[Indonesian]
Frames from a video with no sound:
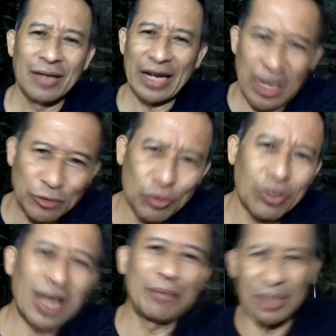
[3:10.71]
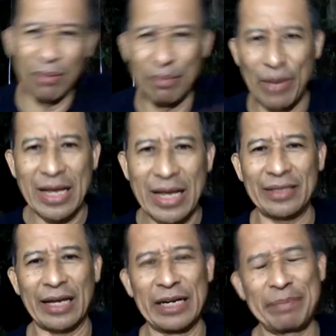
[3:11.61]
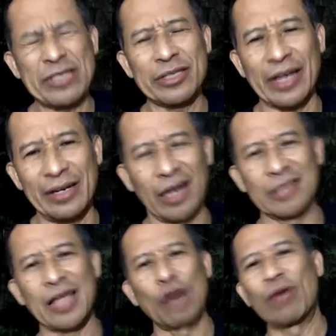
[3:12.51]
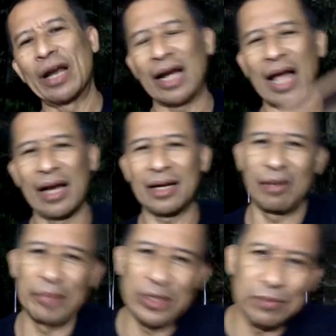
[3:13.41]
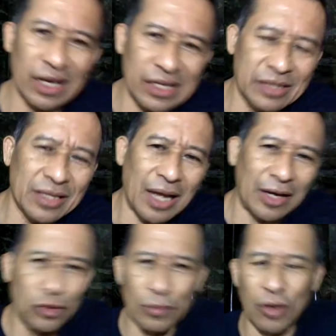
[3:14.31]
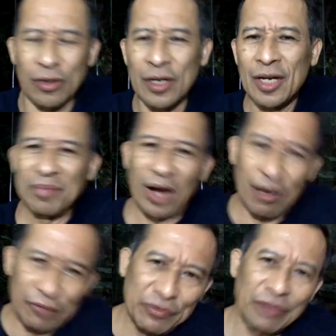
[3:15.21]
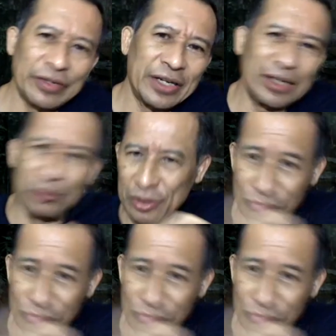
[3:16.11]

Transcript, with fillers: nggak dihancurkan bertambah banyak ketika di PET scan ya ketahuan ada kanker ada minum ada kista ada tumor maka Wim ini untuk